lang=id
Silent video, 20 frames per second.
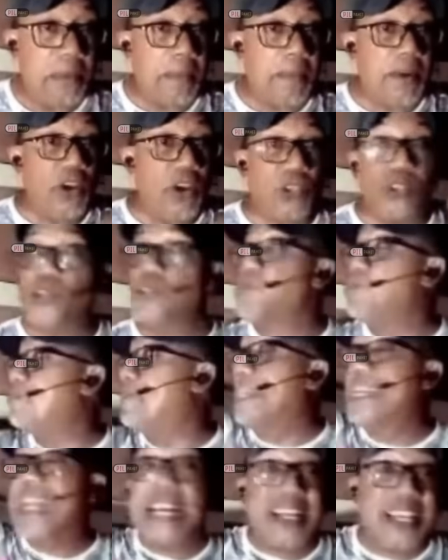Bapak dokter
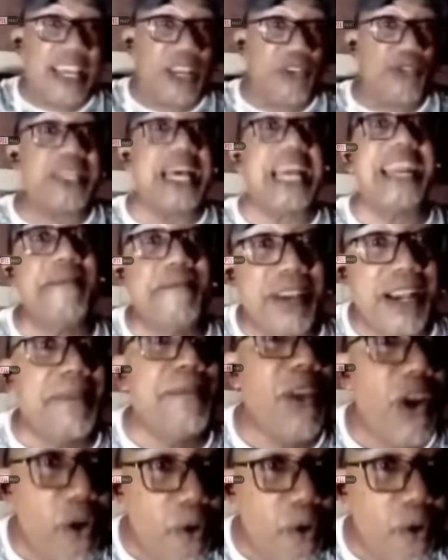pernah ke Yerusalem ke